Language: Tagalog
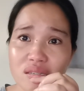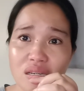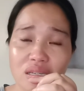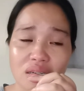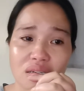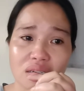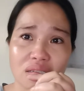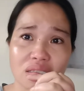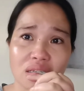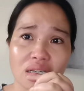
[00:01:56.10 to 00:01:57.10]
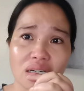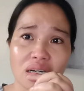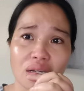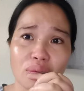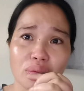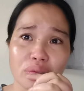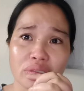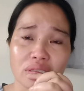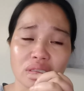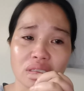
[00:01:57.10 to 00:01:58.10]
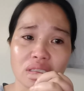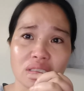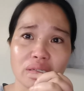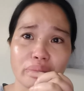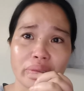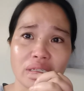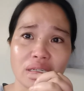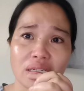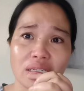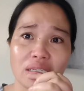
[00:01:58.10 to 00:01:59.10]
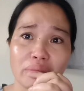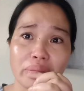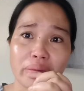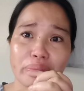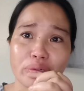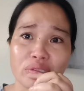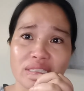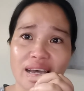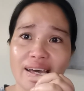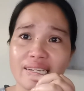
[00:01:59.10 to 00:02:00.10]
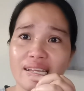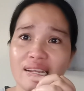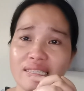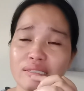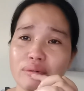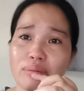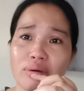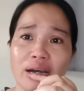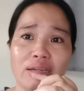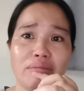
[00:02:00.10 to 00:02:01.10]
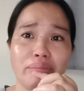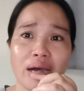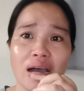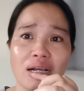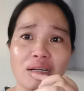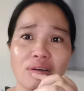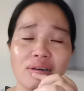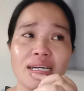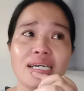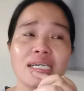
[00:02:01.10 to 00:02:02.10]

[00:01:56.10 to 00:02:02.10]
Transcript: kaya nakakalungkot na isipin na i-give up yung channel at gumawa ng bago.